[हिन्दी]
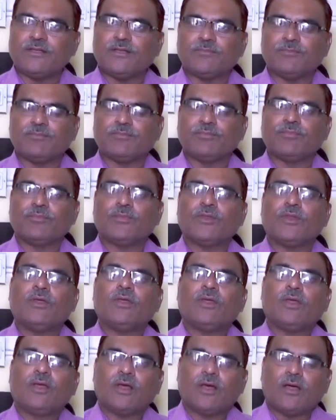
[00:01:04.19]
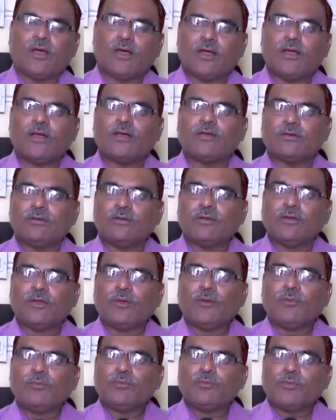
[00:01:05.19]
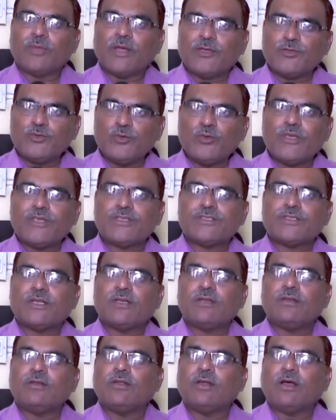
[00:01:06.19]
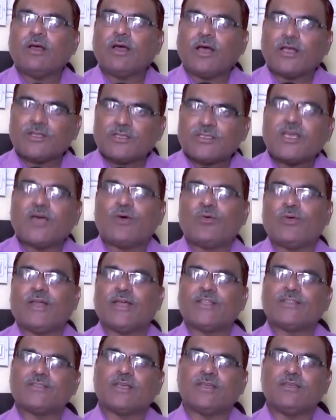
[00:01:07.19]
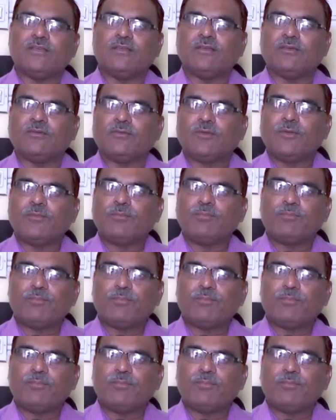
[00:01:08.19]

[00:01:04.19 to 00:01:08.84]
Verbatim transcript: नहीं है अगर एजुकेशन अच्छा होना चाहिए